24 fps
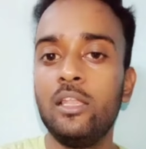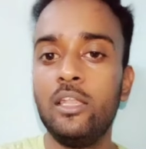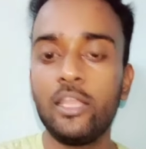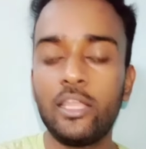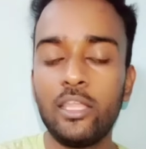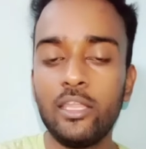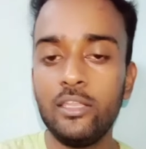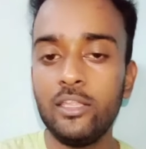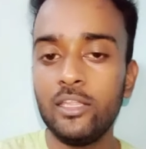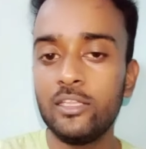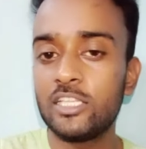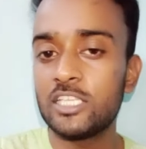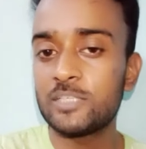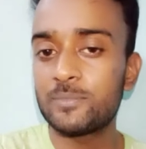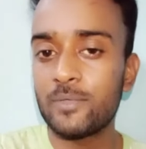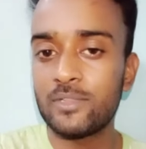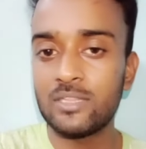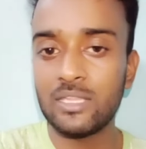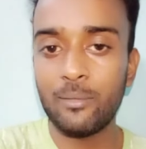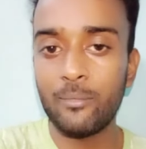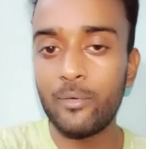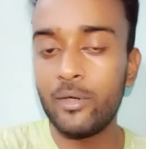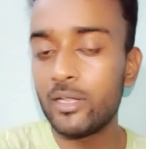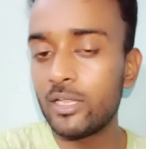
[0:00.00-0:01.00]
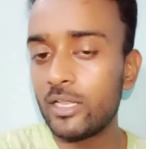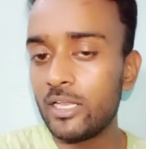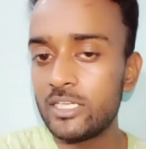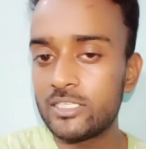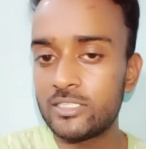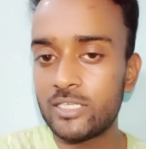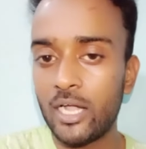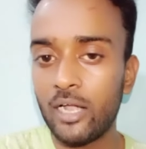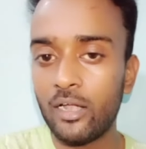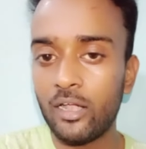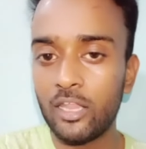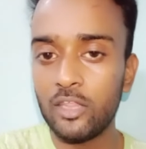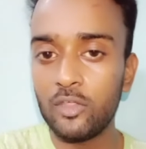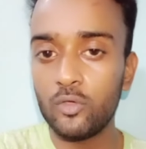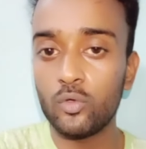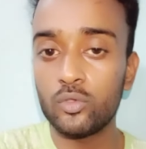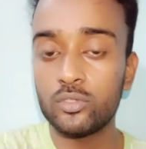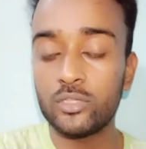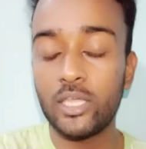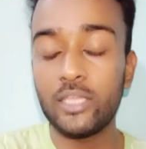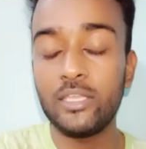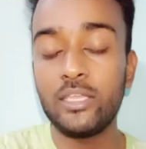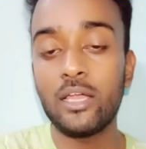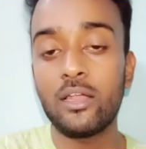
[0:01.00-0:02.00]
लेकिन ये 10-15 मिनट के लिए स्टार्ट नहीं
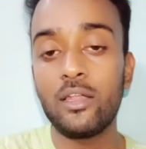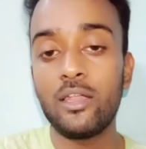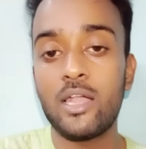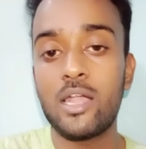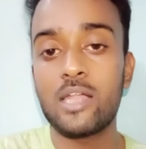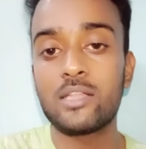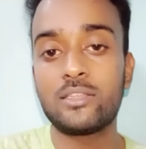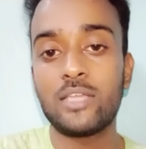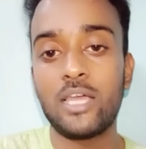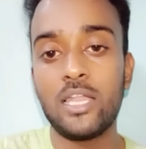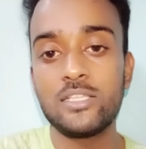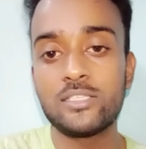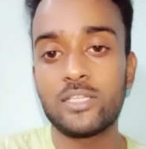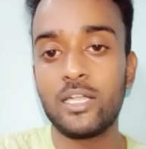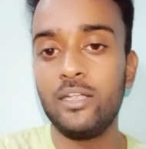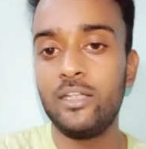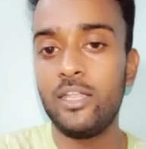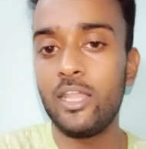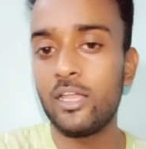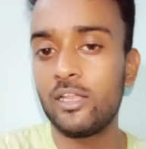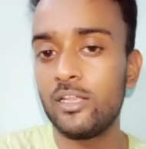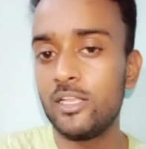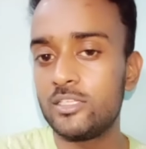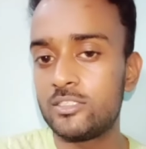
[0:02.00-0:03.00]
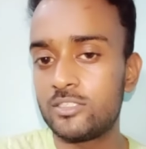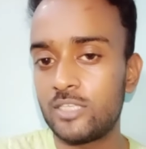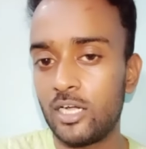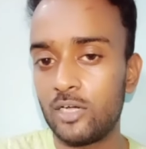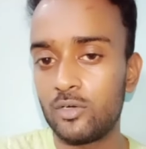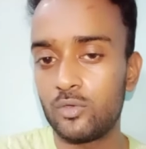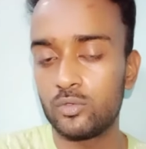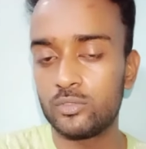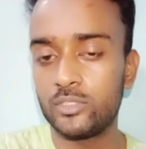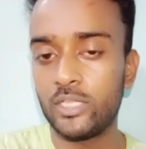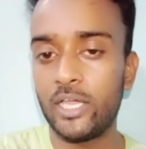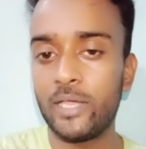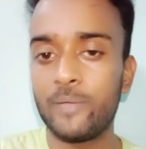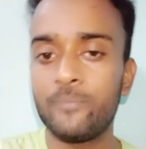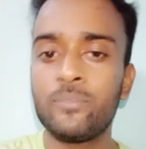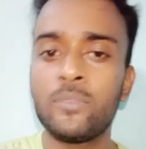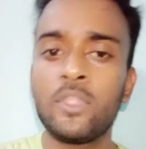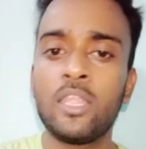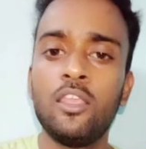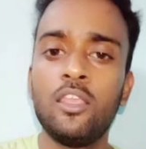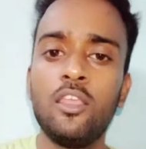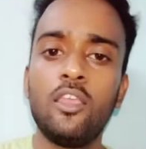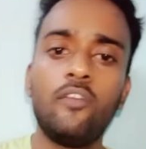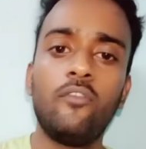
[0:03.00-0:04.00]
होता है ये अगले 48 घंटे के लिए स्टार्ट होता है
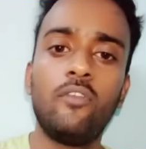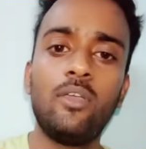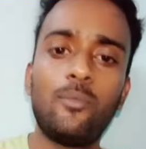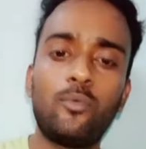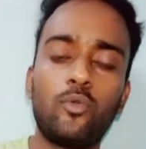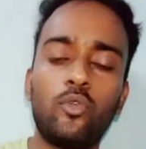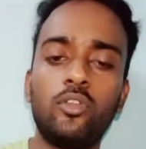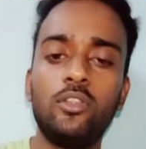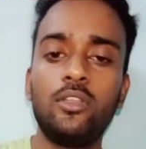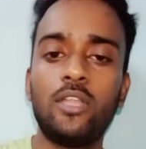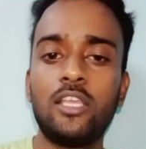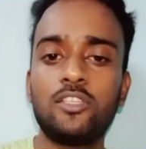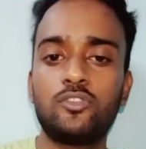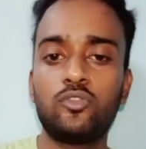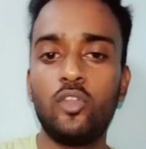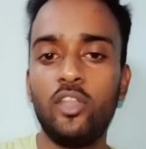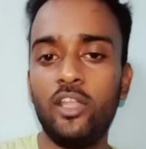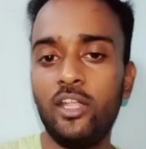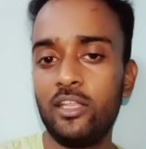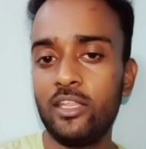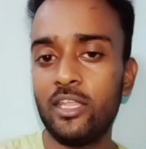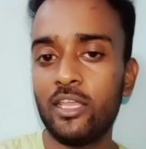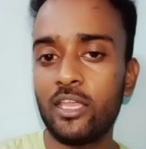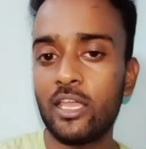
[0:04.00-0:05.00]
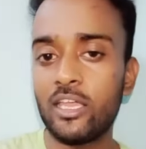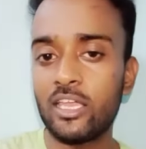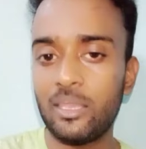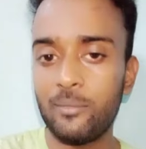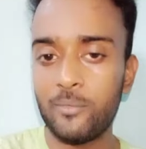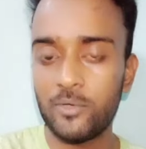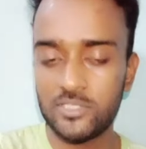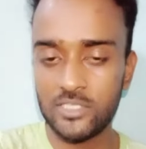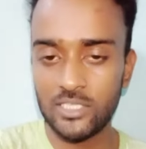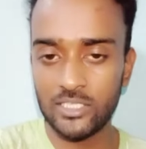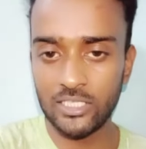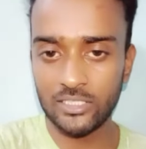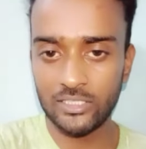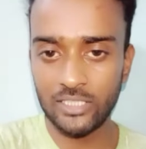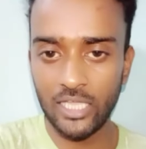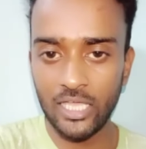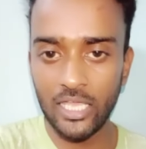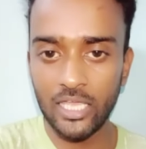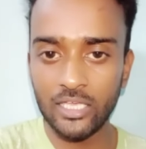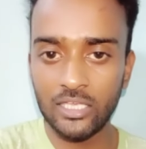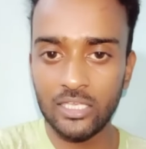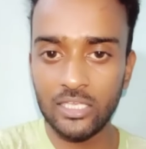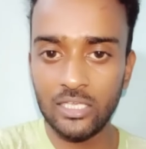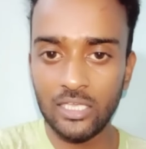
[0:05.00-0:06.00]
वे प्रोटीन आइसोलेट ये कह के बेचा जाता
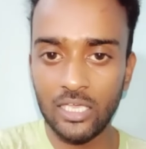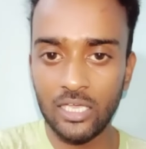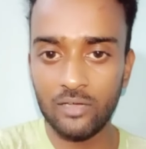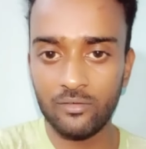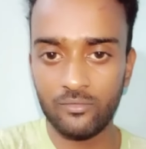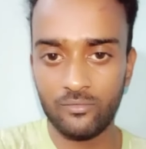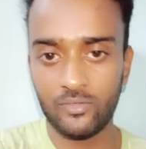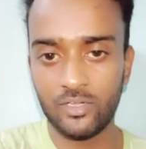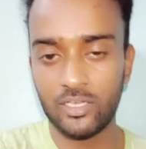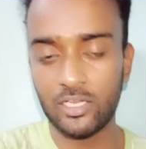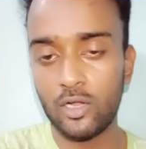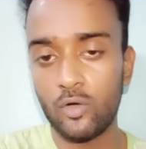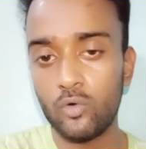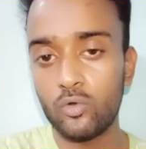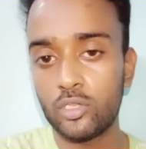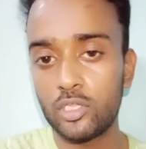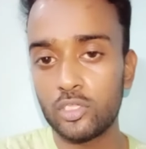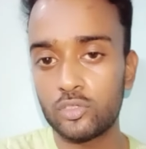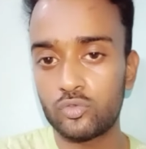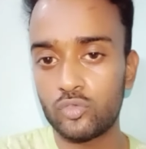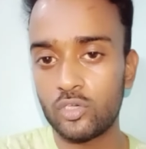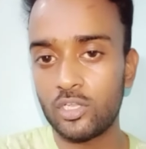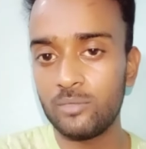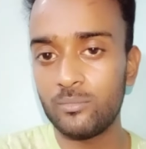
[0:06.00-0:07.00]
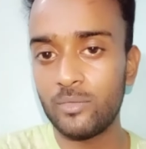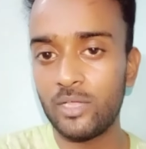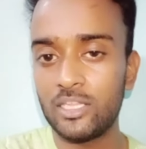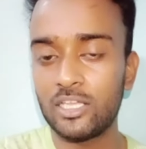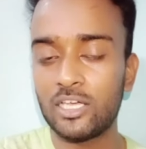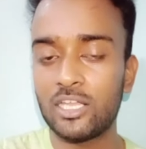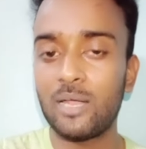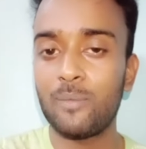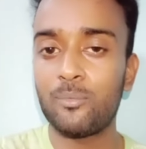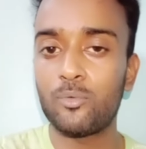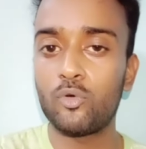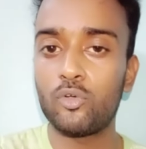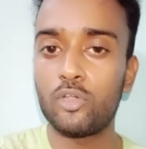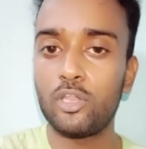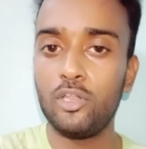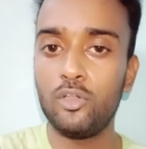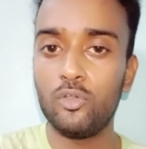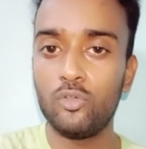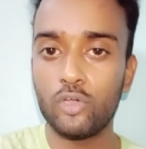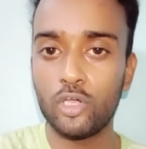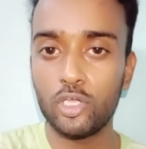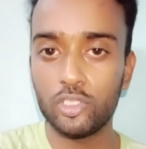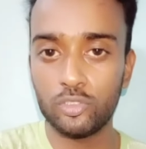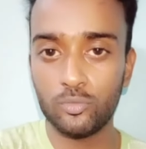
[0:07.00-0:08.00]
है कि वर्कआउट के तुरंत बाद अगर आप
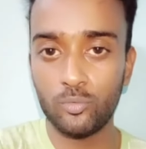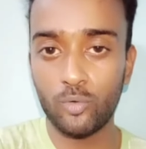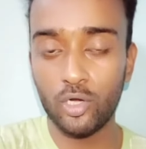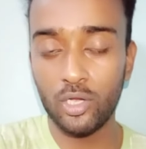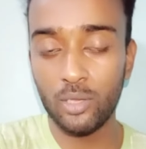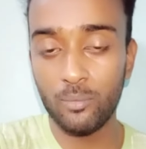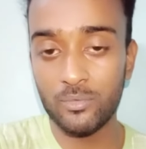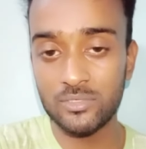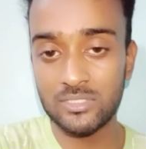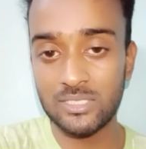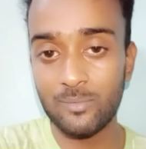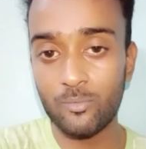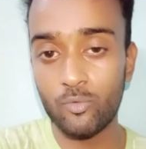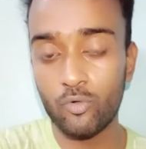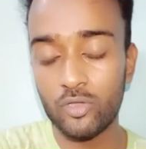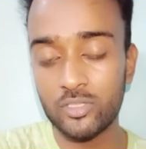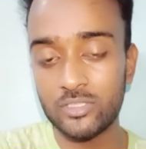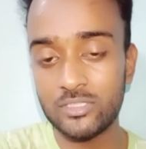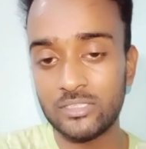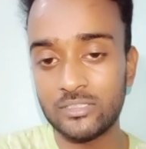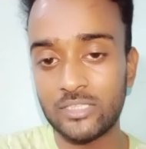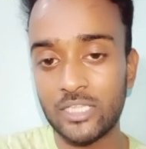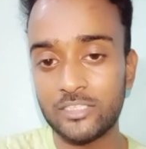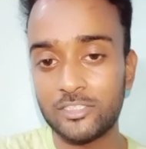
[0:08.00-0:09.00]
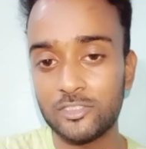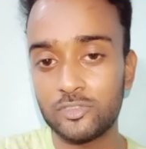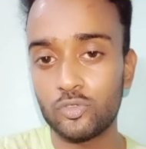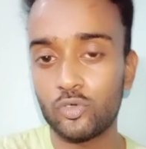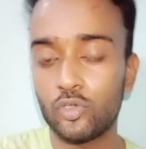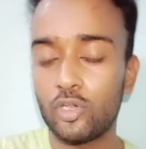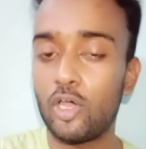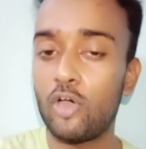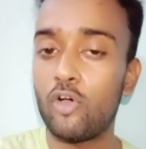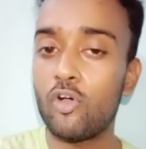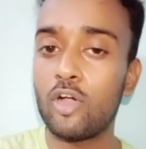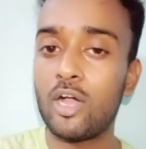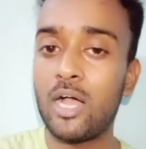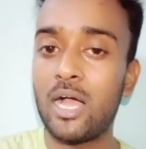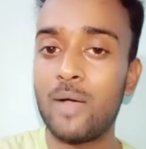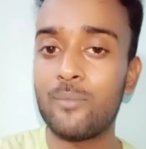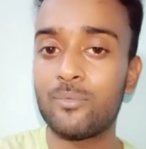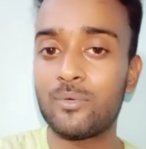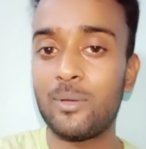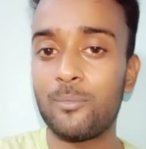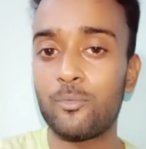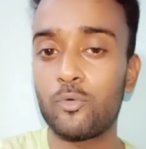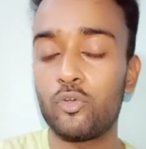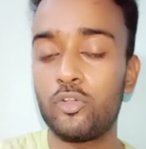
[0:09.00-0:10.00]
प्रोटीन लोगे तो बॉडी मसल प्रोटीन सिंथेटिस हो रहा होगा
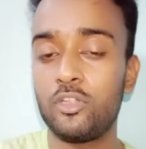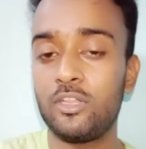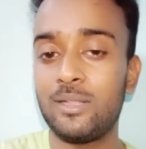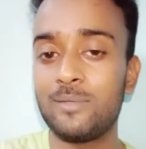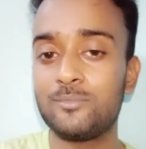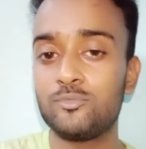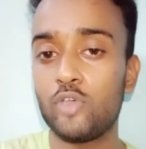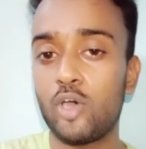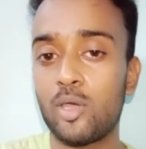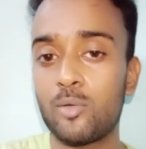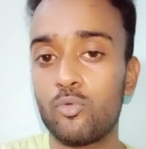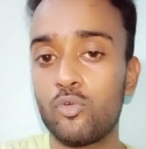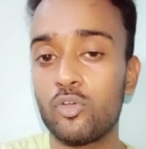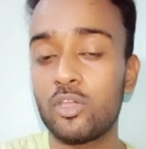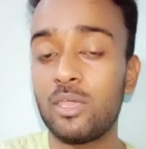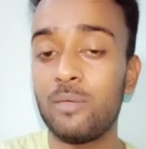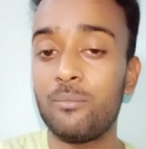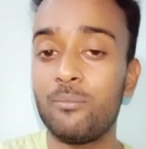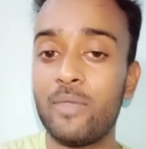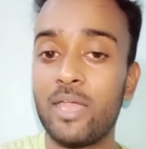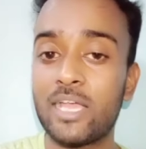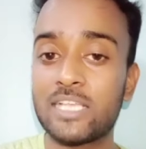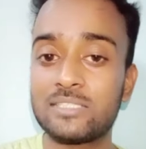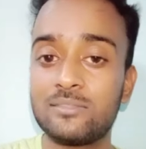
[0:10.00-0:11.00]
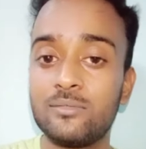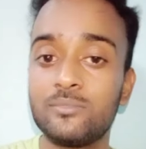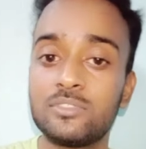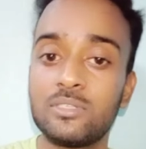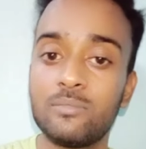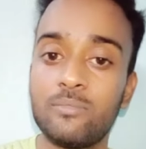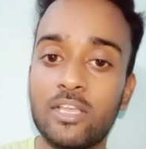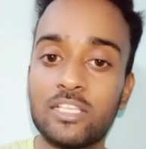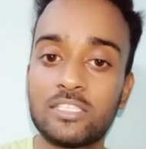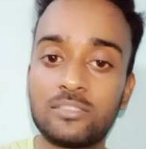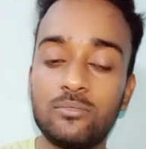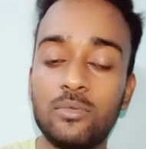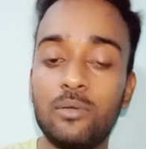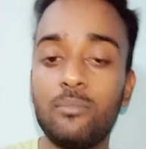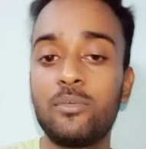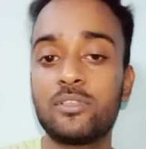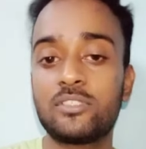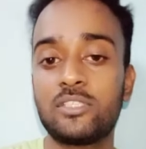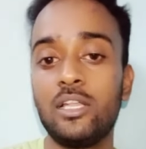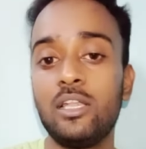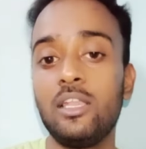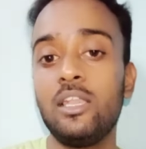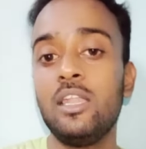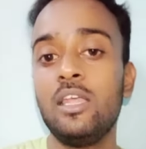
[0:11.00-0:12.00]
आपका प्रोटीन एब्जॉर्ब होकर मैक्सिमम से मैक्सिमम
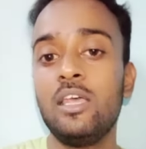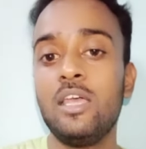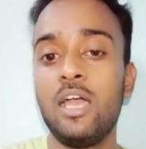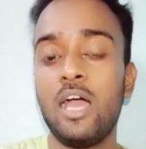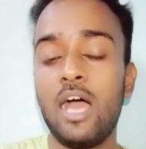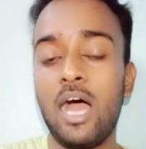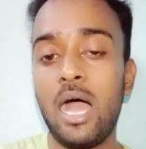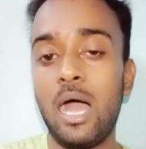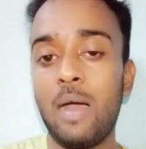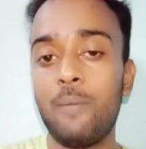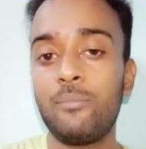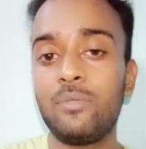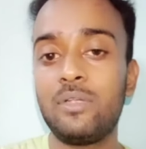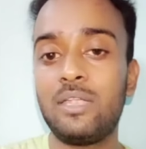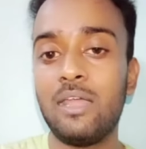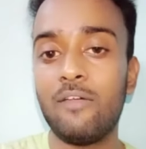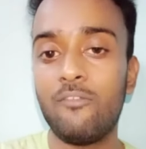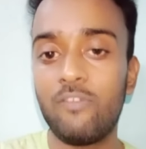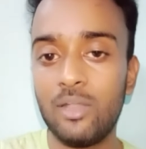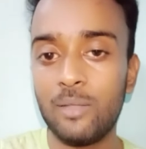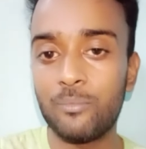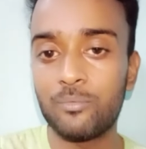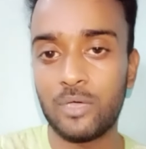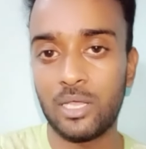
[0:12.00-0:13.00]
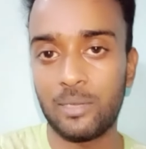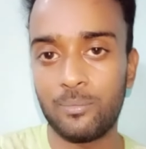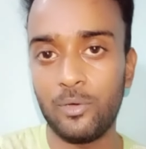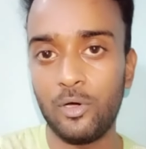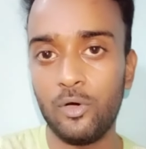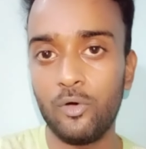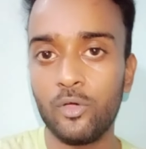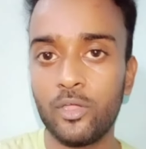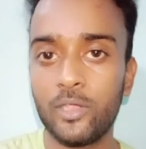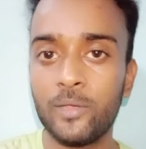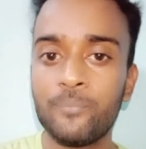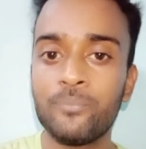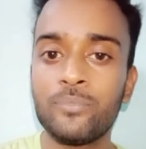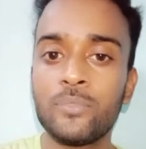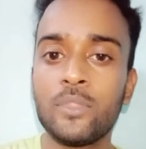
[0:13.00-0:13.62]
मसल आप डेवलप कर पाओगे